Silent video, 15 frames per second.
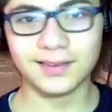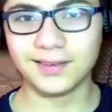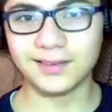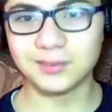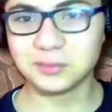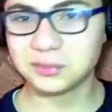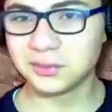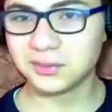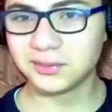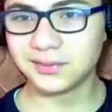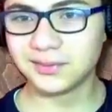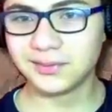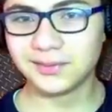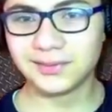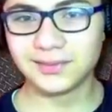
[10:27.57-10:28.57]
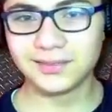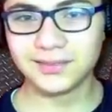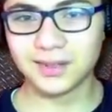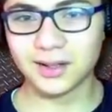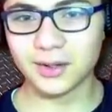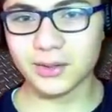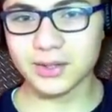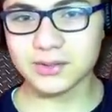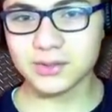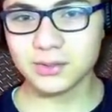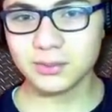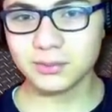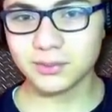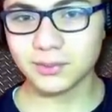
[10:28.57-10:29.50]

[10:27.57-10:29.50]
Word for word: Hani bu dekorasyon